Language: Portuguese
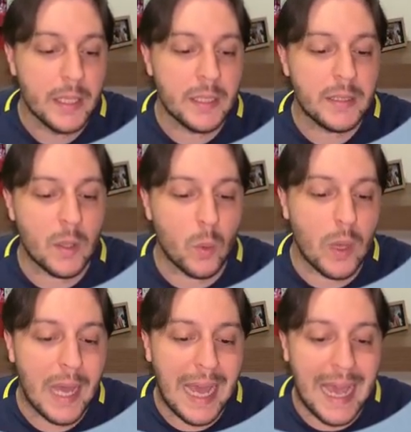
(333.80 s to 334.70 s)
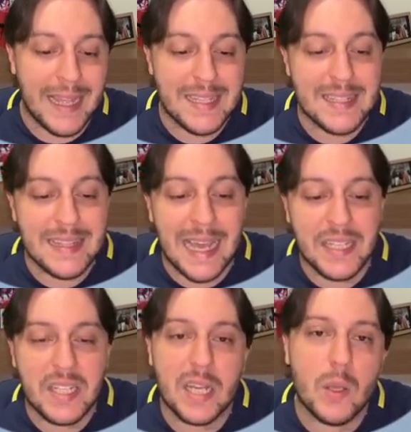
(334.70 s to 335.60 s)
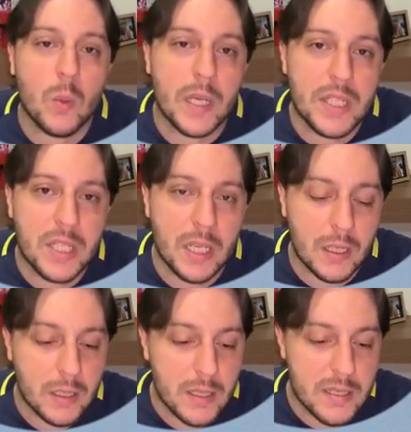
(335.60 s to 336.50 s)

Então, a estática quântica,